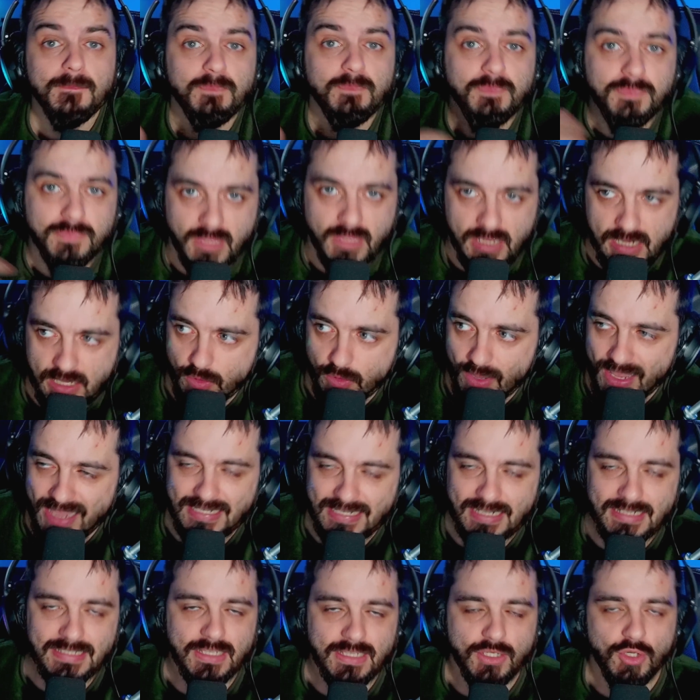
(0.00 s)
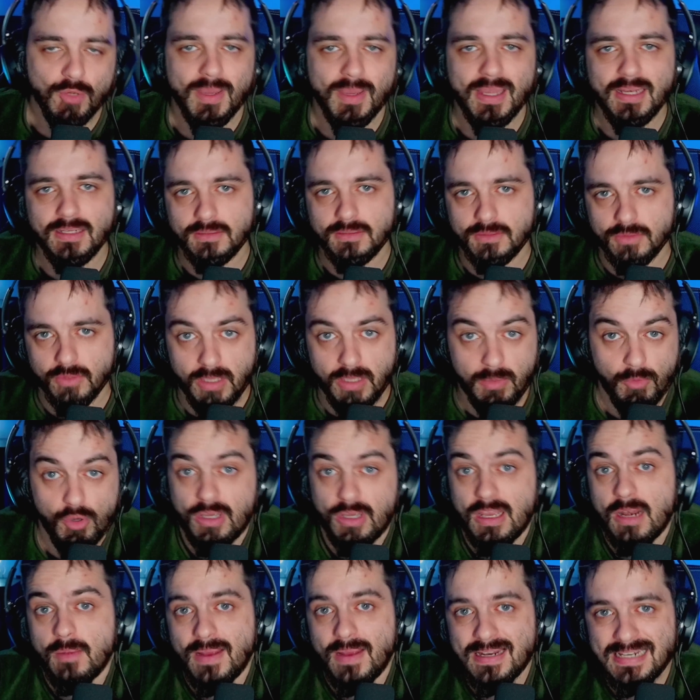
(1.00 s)
Teniendo ahí a Sergio Roberto, que bueno,
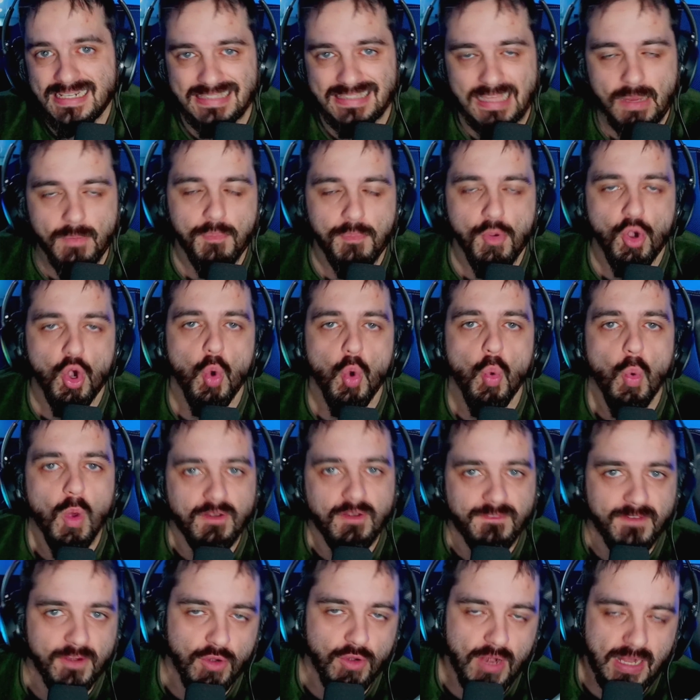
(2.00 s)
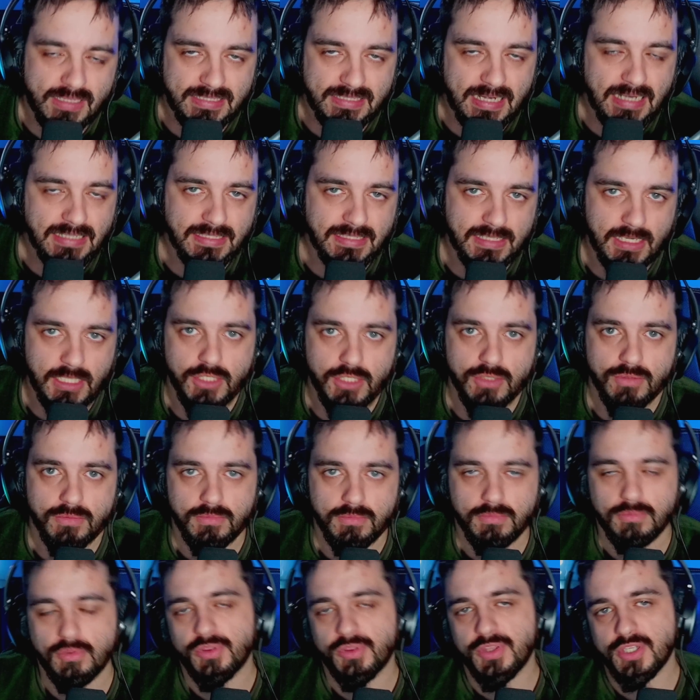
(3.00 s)
que el Barça está un poco huérfano en lateral derecho.
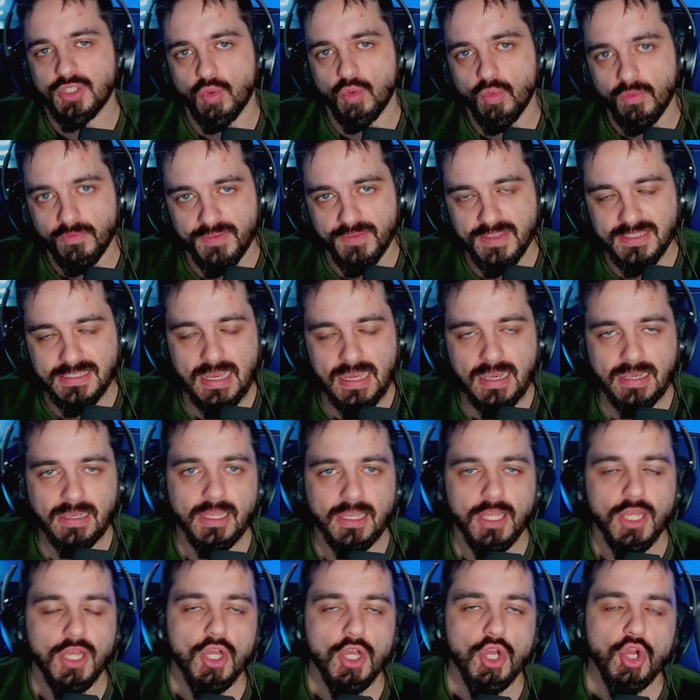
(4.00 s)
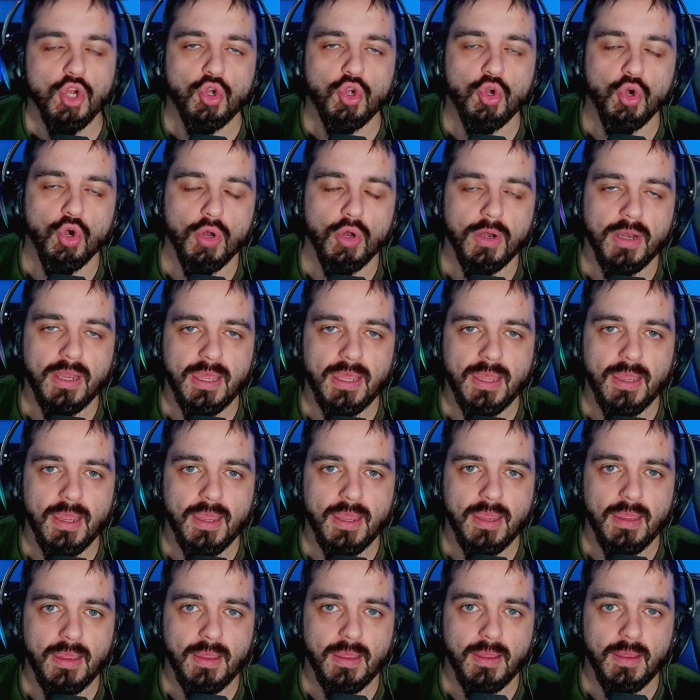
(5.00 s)
Entonces, un fichaje con
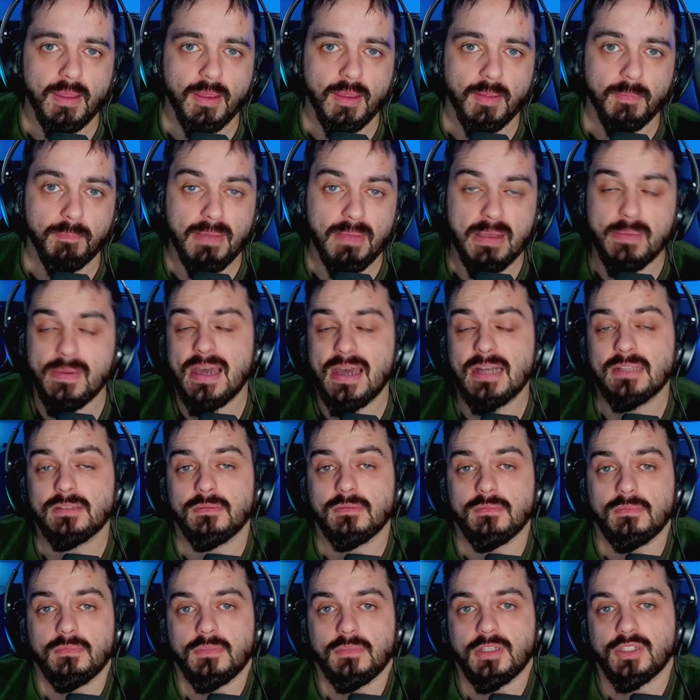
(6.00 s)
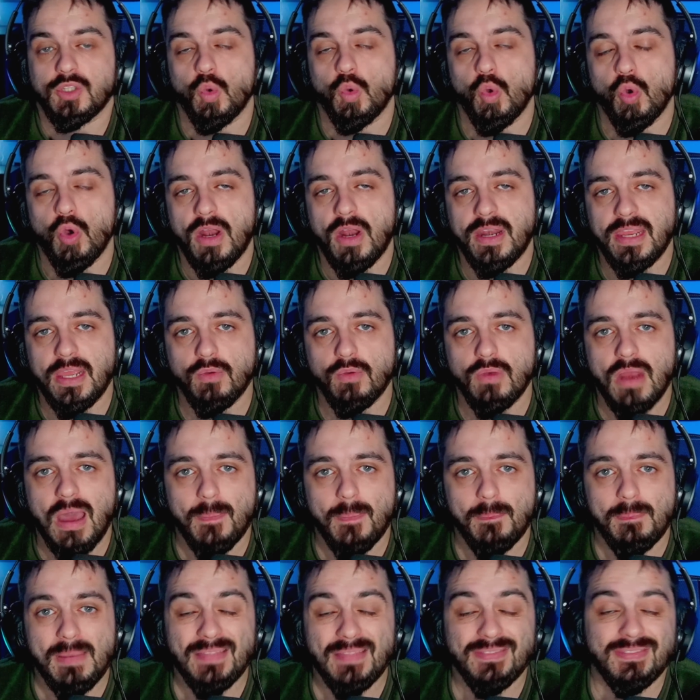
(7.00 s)
eh, Pavard, desde luego harían
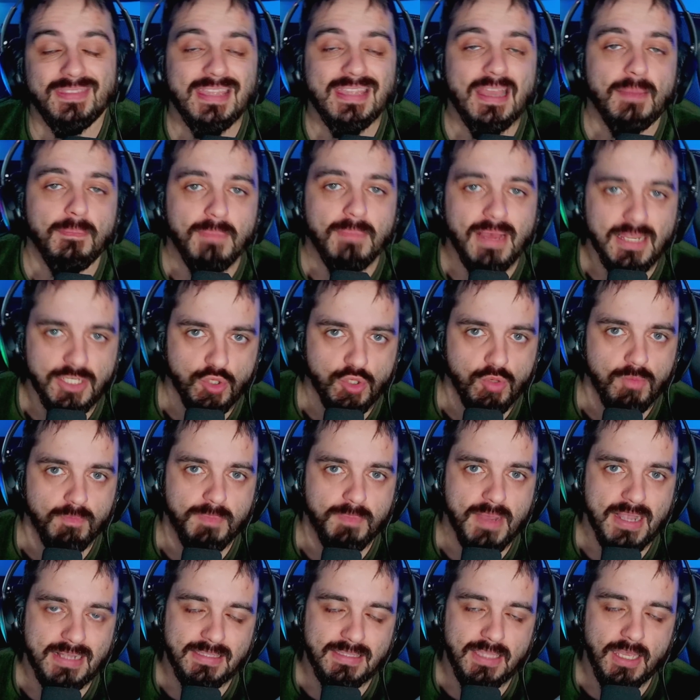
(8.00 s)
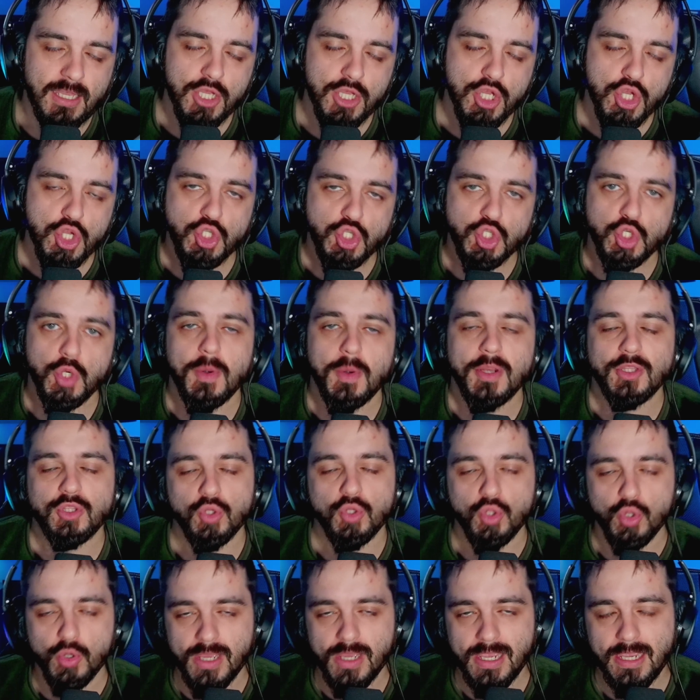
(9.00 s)
una plantilla más compacta, sobre
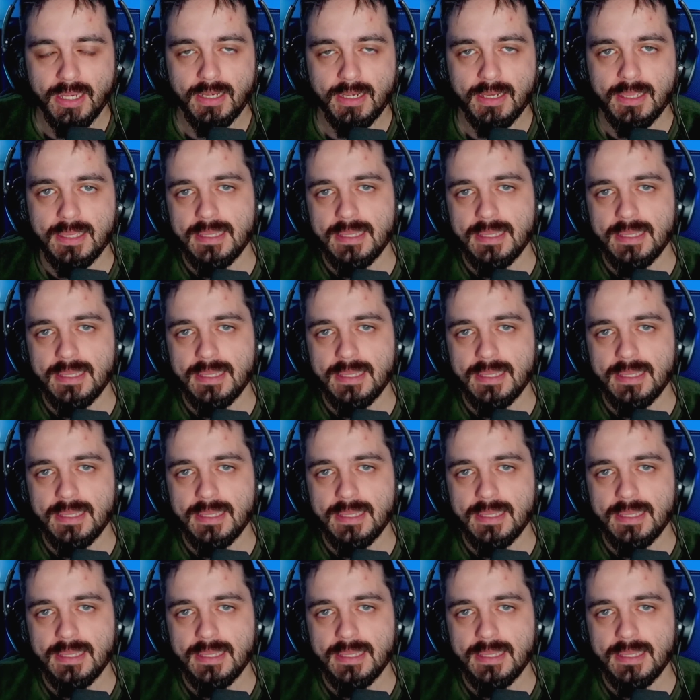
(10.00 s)
todo en